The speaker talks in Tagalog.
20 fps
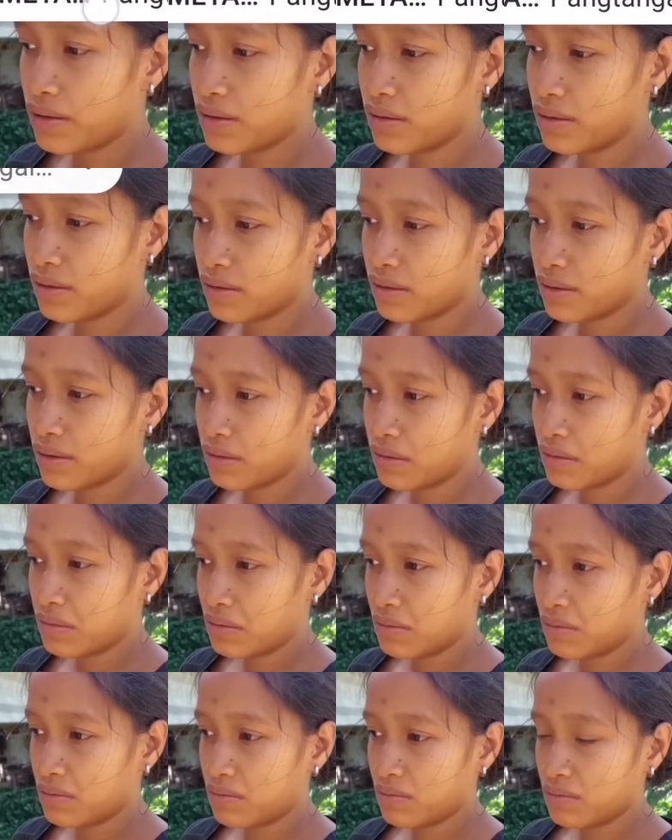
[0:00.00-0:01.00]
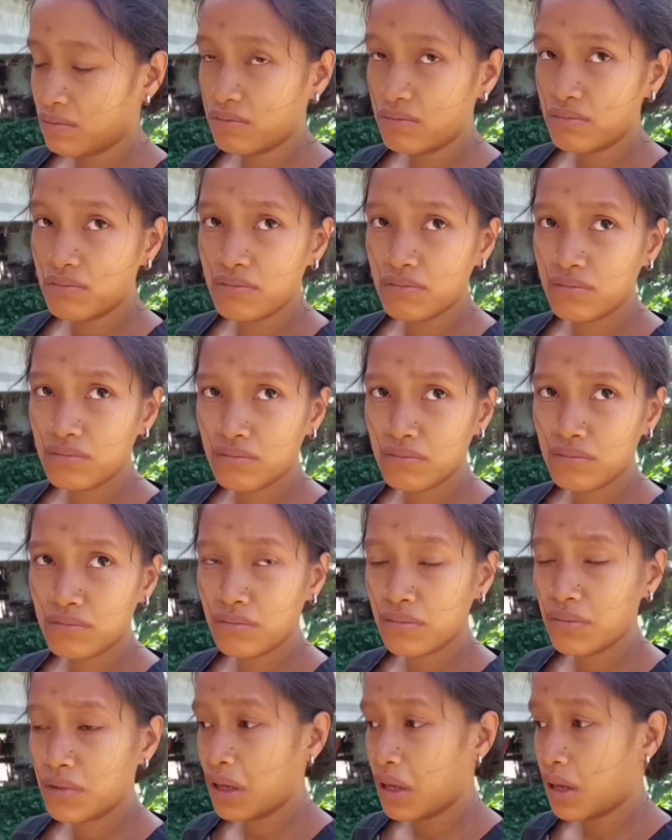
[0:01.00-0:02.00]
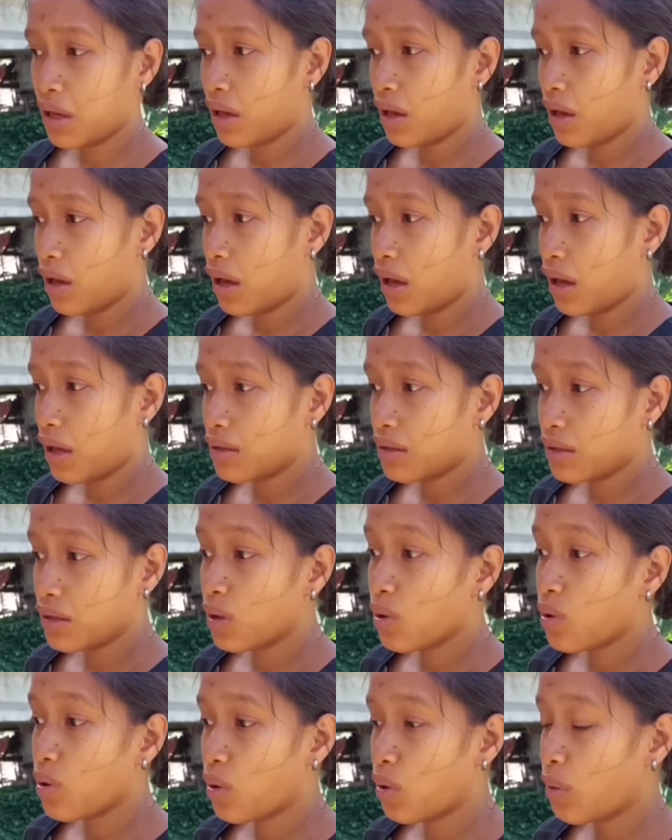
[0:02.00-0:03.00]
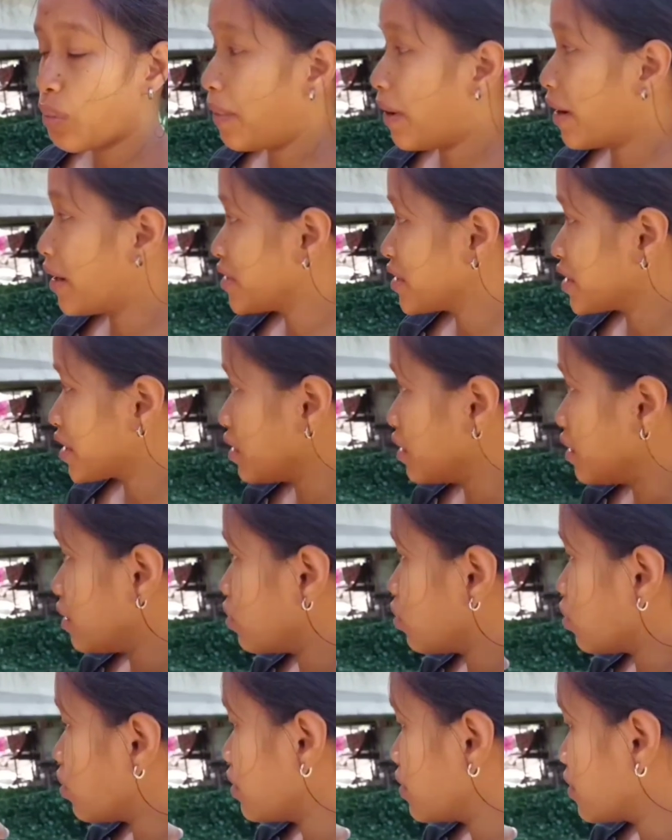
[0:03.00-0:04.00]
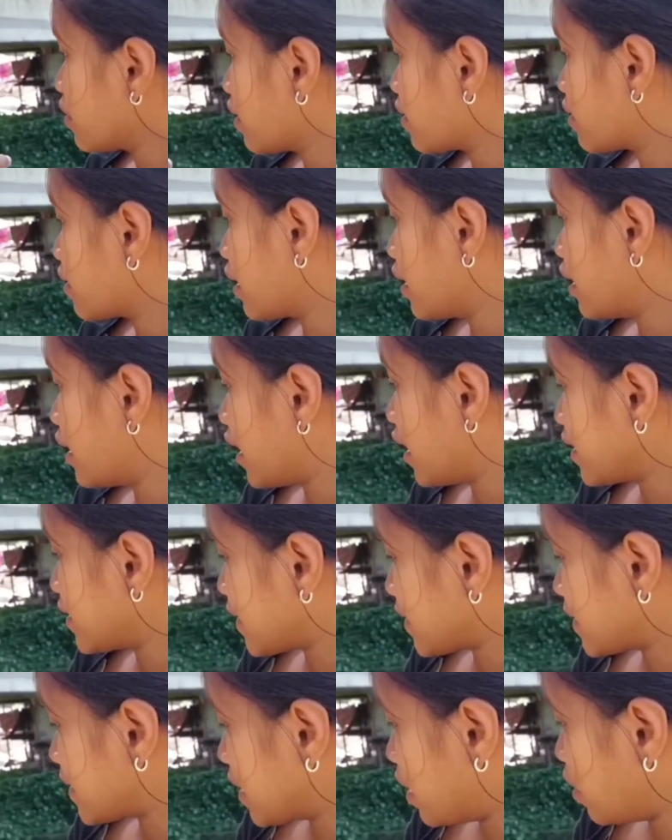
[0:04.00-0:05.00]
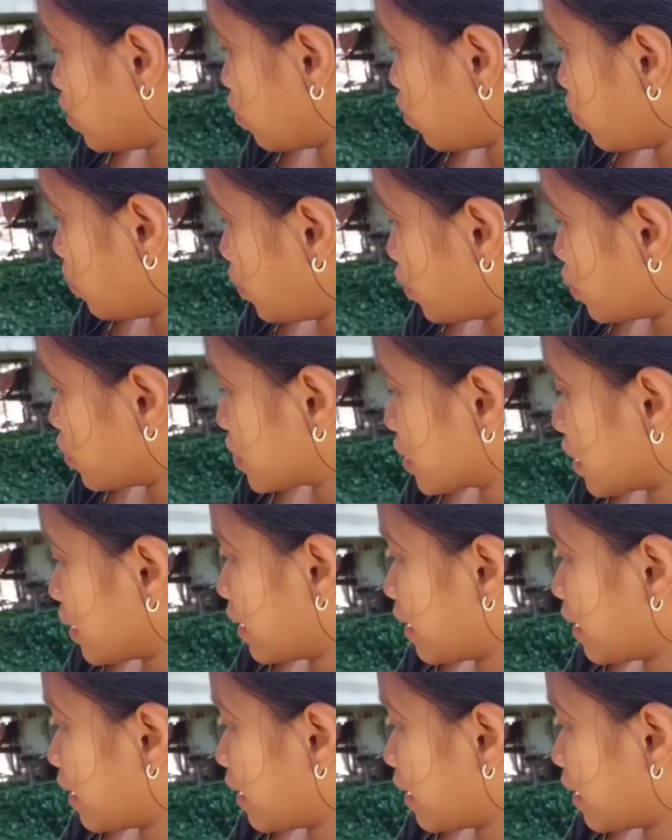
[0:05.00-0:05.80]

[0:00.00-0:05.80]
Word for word: Ah, so nangungupahan siya dati? Oo, eh ngayon kasi oh, may sakit na.